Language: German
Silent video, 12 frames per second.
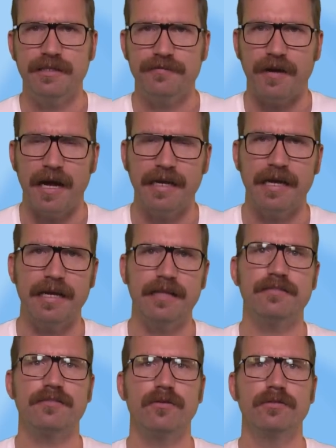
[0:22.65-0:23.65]
die war ja
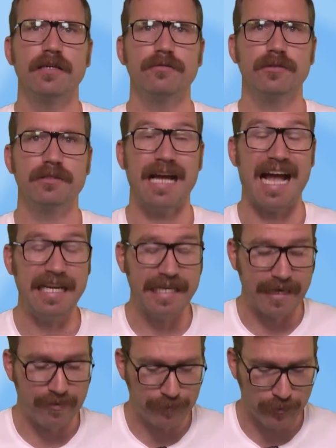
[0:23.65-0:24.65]
jetzt und da wurden
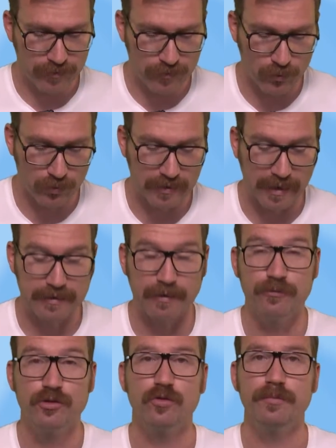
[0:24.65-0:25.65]
einige Infos zu unter
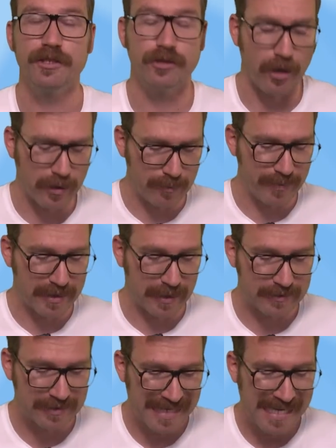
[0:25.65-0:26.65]
anderem Doom Eternal
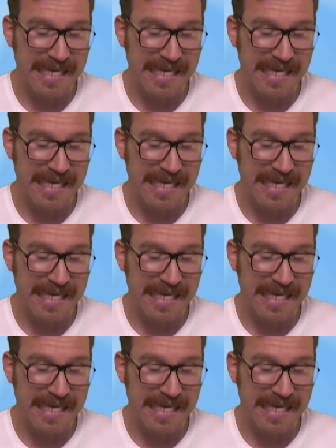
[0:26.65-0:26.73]
bekannt.